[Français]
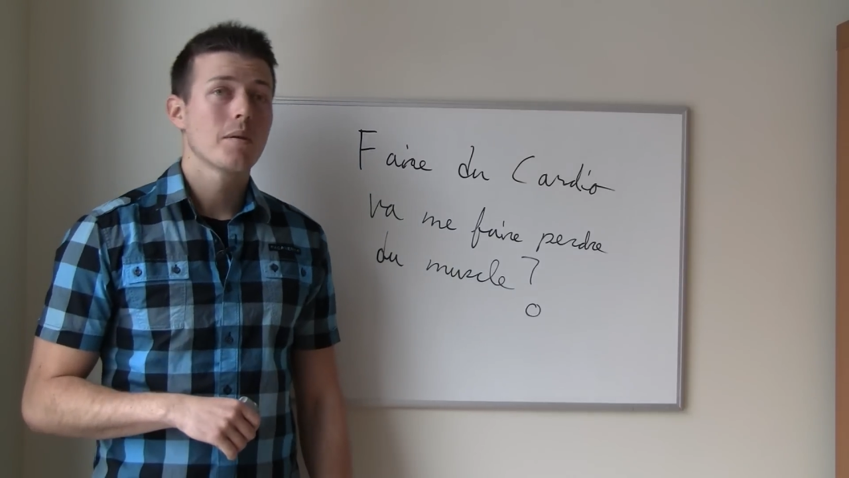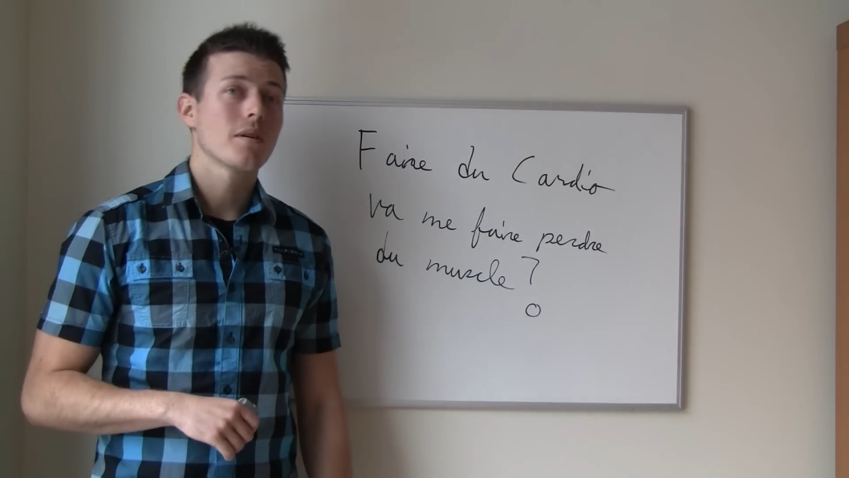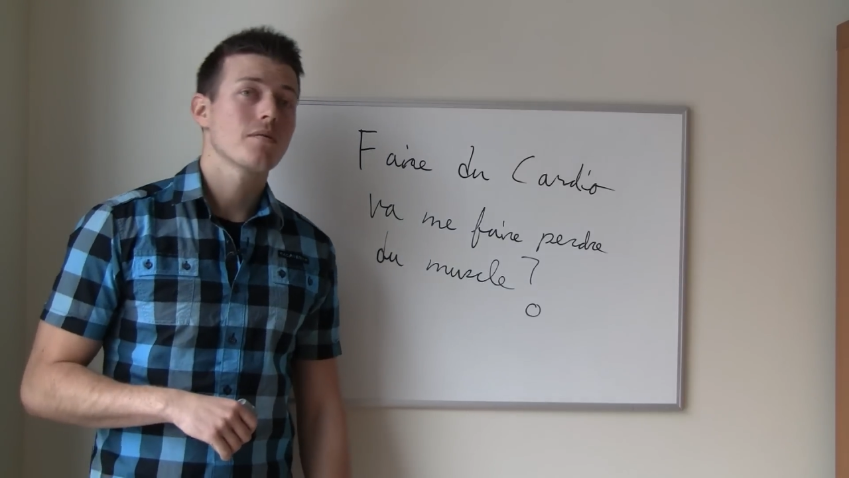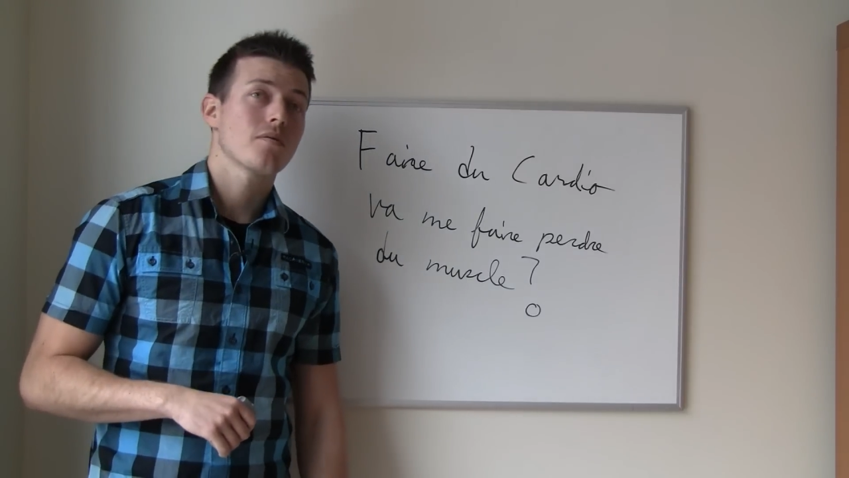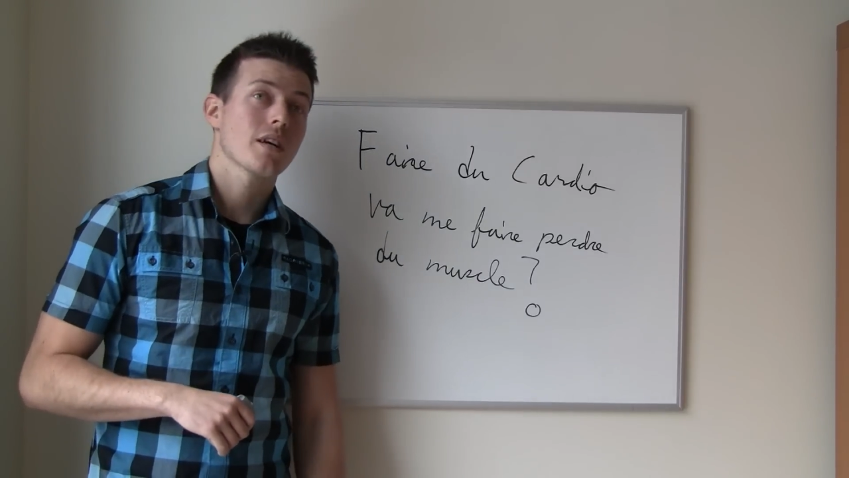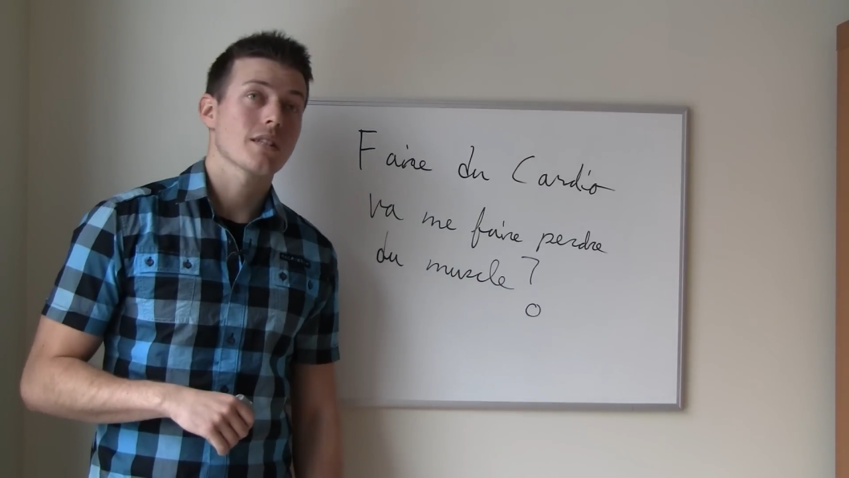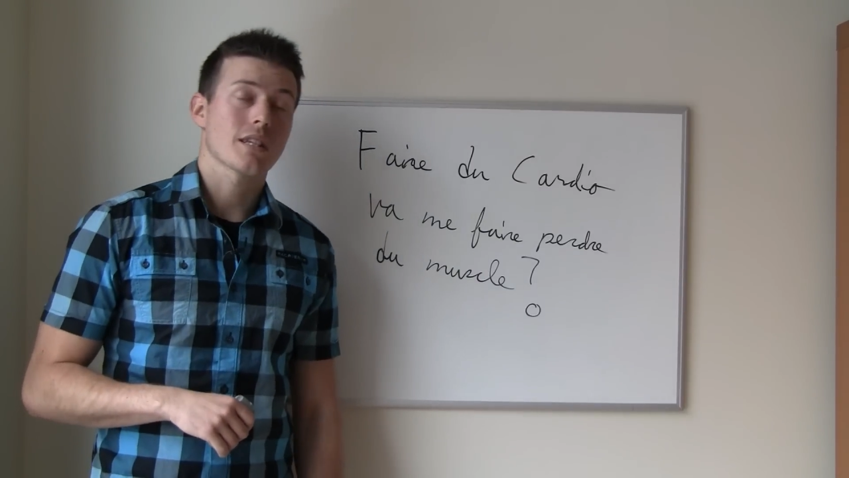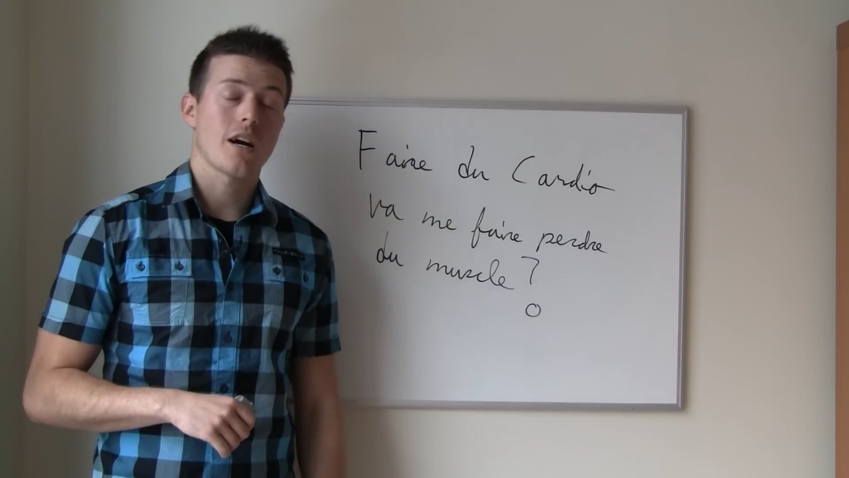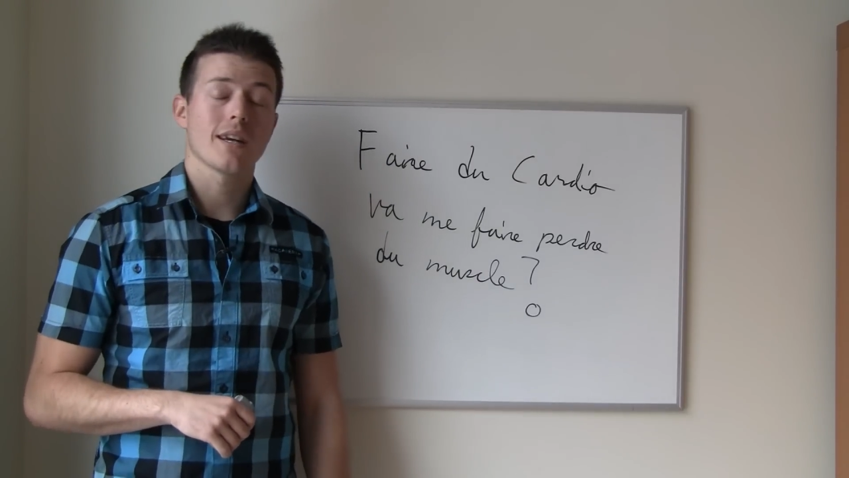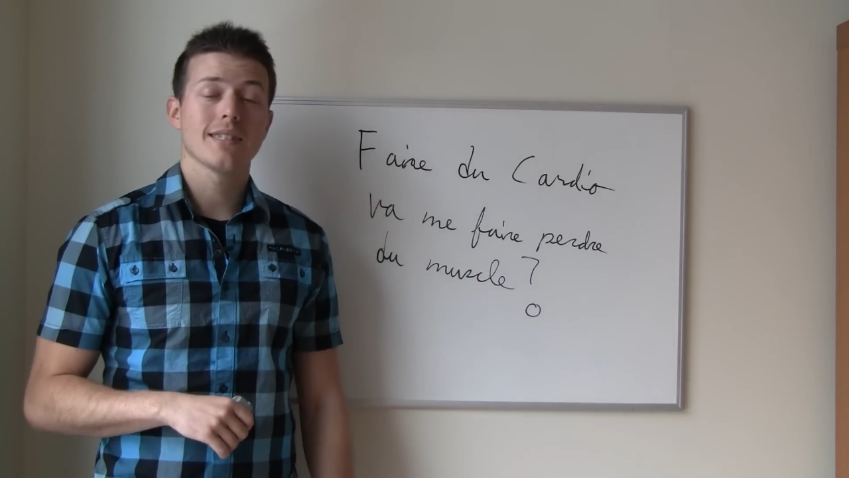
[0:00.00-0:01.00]
Là, vous faites
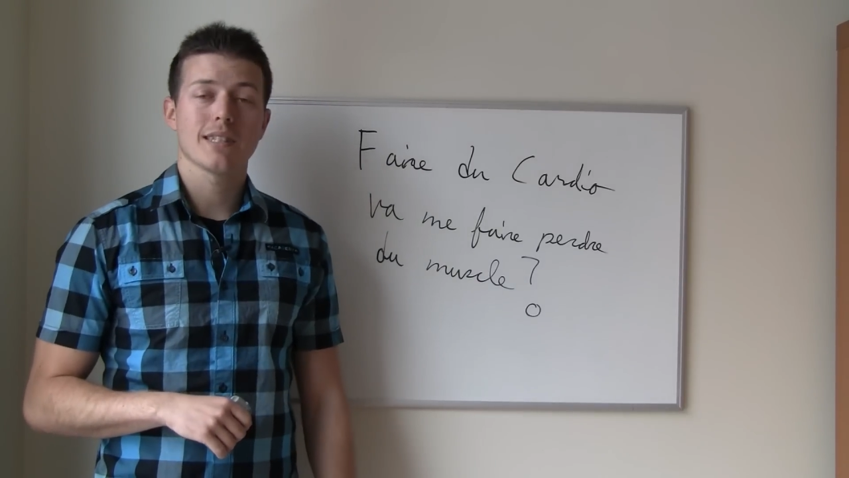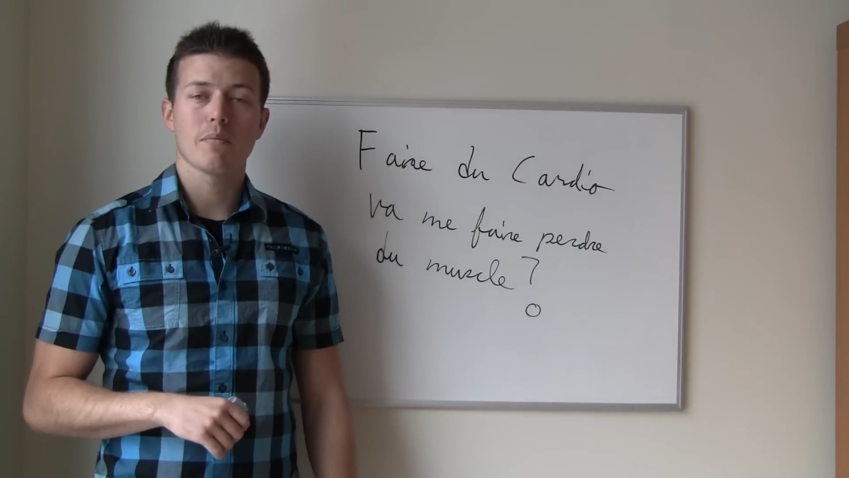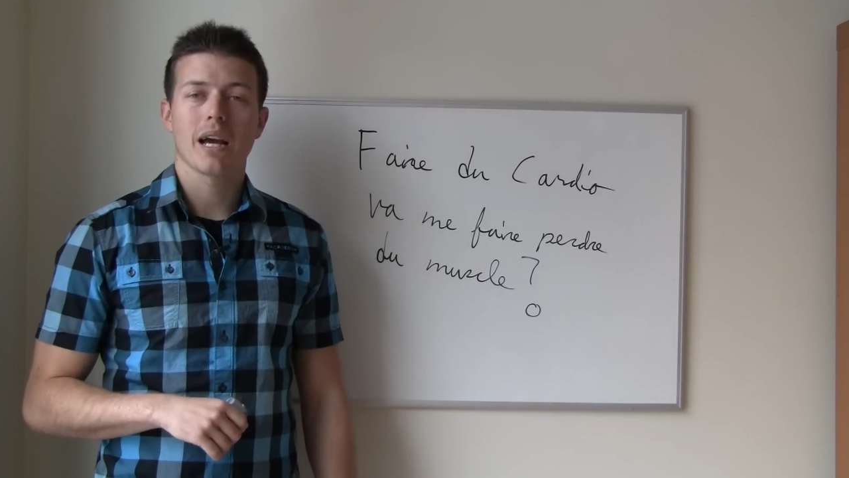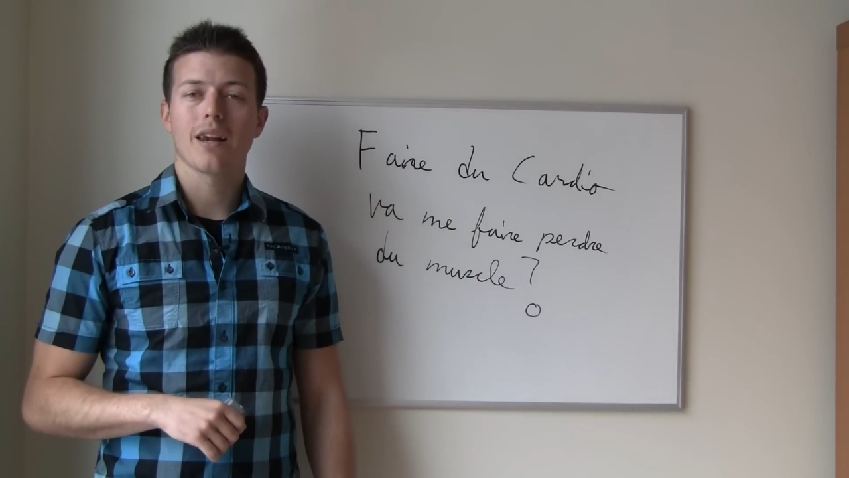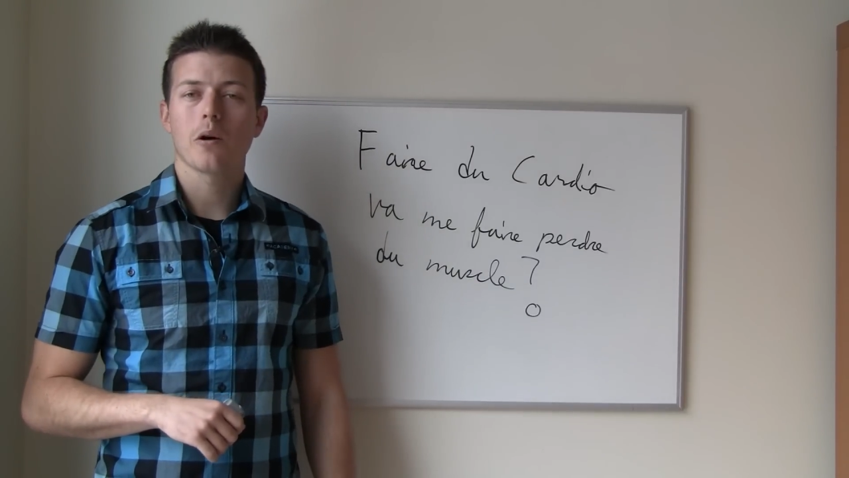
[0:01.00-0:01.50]
Colin, c'est bien